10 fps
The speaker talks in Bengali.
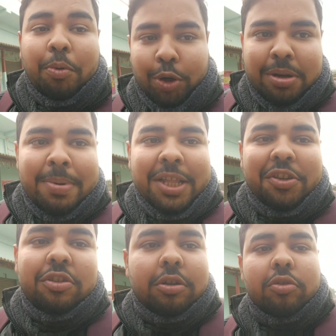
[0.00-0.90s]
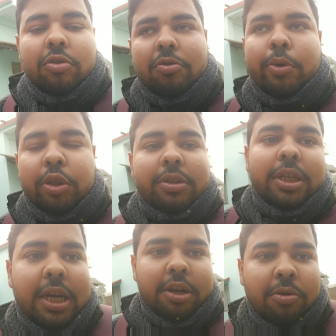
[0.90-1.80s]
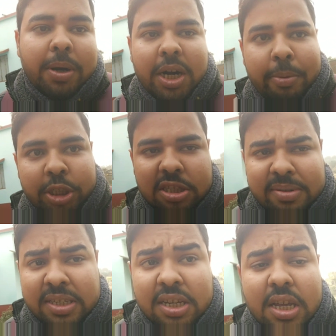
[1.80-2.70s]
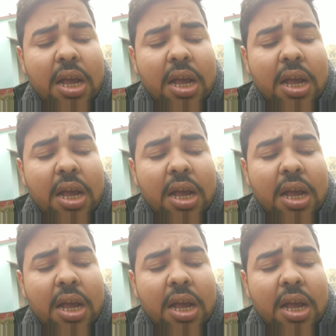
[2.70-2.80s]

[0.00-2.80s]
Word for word: বর্ধমান বেড়াতে গিয়েছিলো তো বর্ধমান থেকে এলো বারোটা পঞ্চাশে বাসে